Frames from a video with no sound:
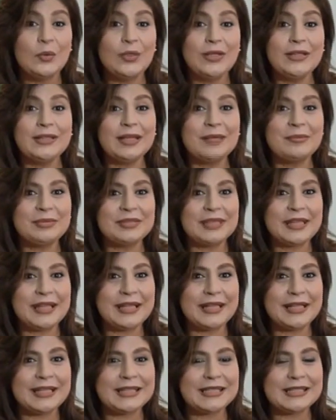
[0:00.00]
وانت
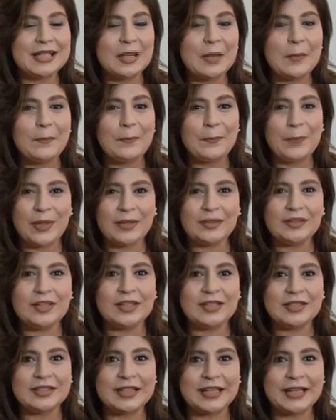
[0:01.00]
بتركز
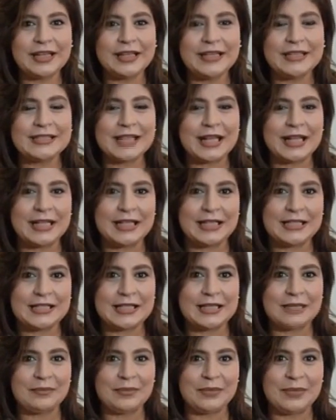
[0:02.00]
بطل تركز على
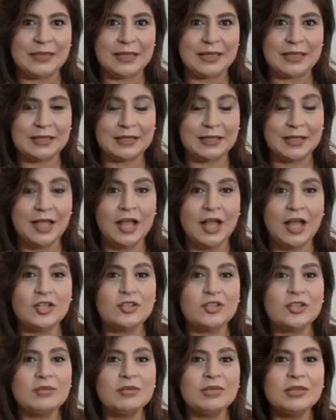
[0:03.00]
السلبيات
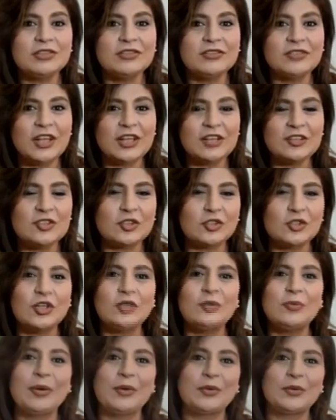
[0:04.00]
عشان ما تفضلش
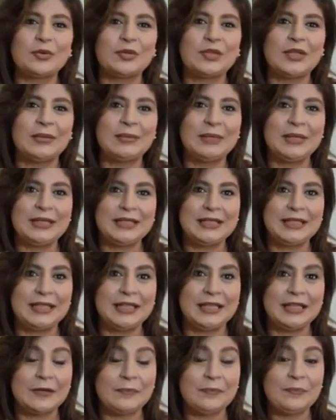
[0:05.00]
تكبر قدام
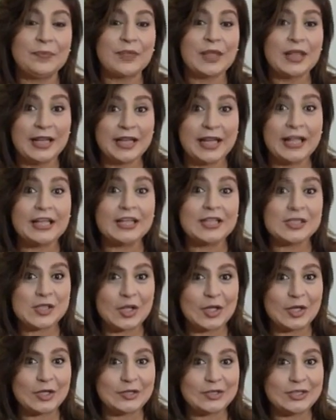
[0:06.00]
عينيك ركز
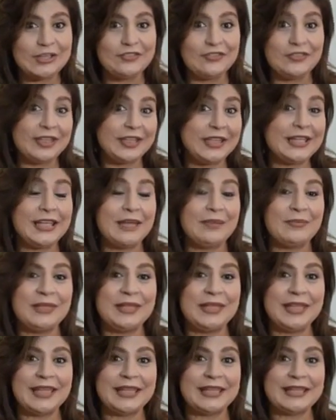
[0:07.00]
اكتر في
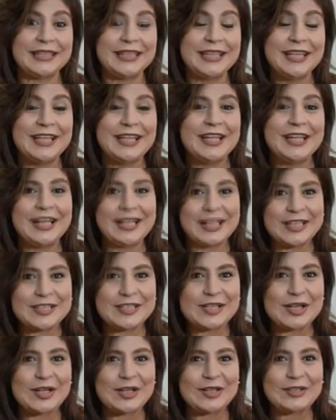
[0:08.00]
الايجابيات
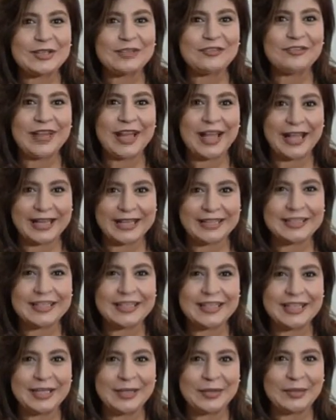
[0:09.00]
ركز اكتر في الحاجات
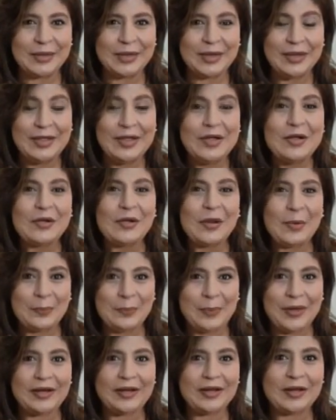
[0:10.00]
الحلوه
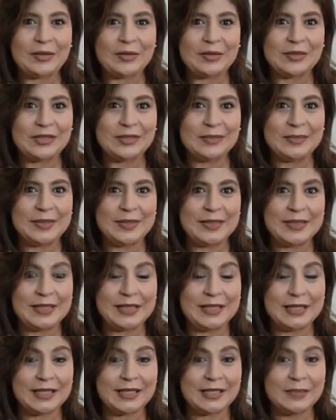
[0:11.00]
كبرها قدام
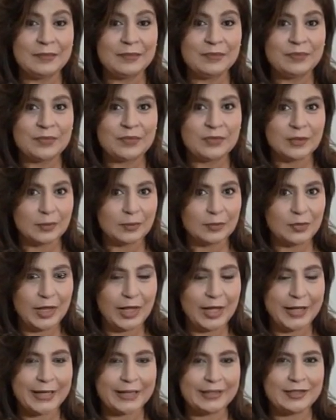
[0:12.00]
عينيك طب
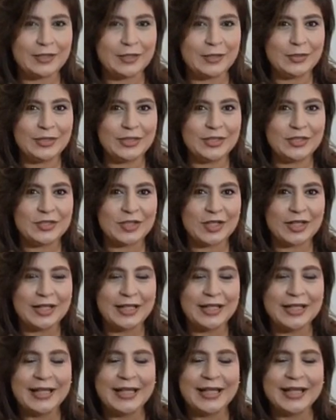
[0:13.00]
والحاجات الوحشه
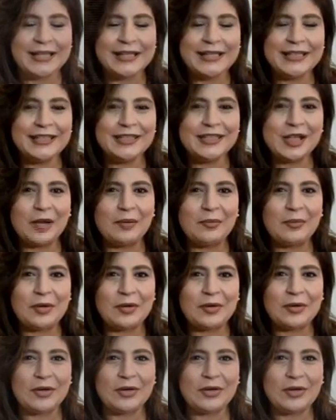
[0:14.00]
خليني
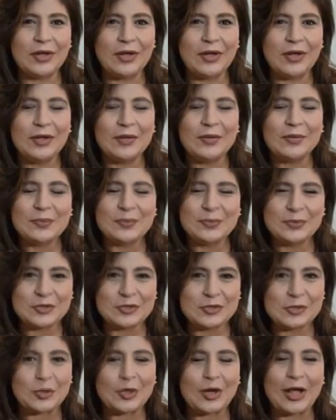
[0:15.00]
امررها
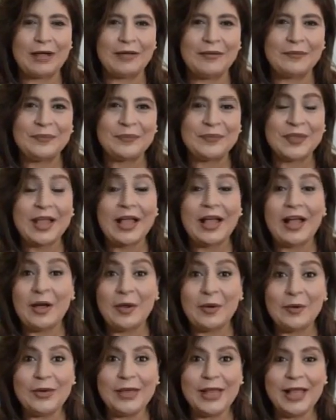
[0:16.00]
بسرعه
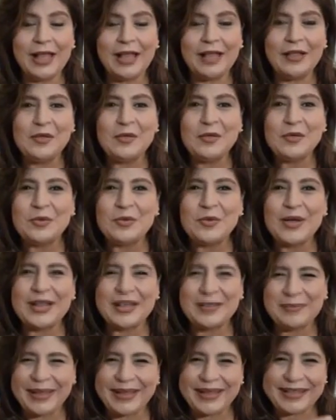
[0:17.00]
اقولها
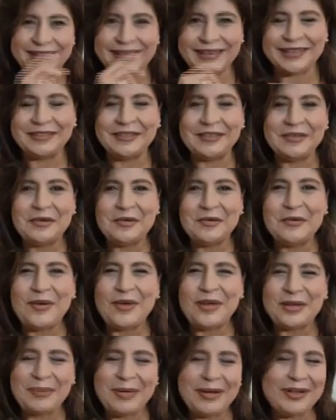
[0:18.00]
وانا بجري
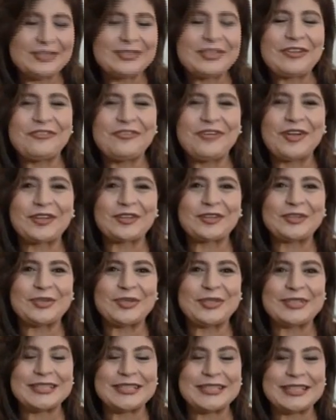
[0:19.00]
وانا بخطف
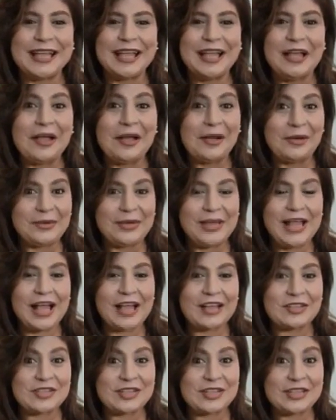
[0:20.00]
خطوتي
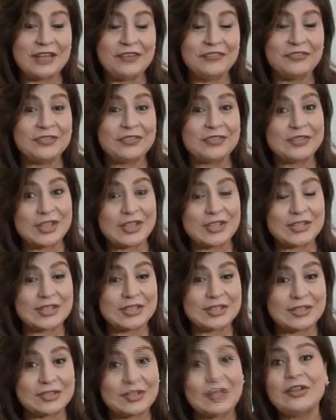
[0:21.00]
هقولها عشان الفت
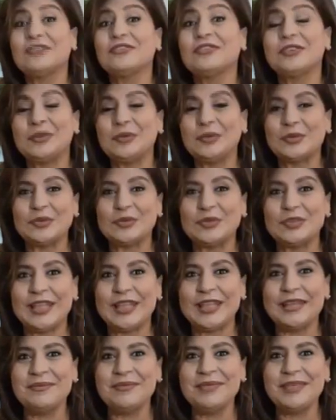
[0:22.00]
نظر الطرف اللي
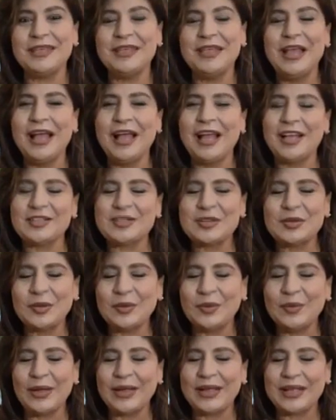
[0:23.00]
قدامي عشان
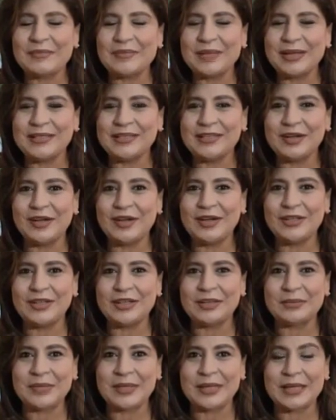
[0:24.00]
هو كمان
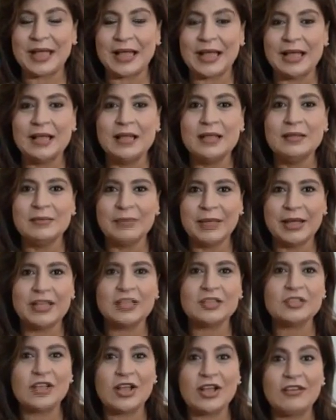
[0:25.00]
يغير منها
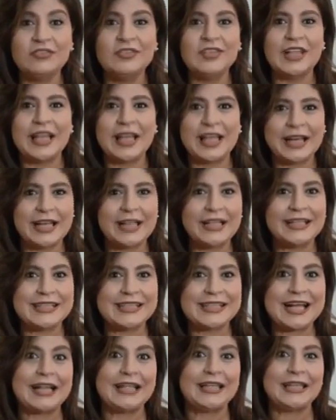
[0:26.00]
بلاش افضل
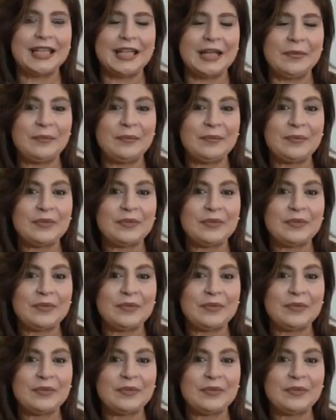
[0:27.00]
اركز عليها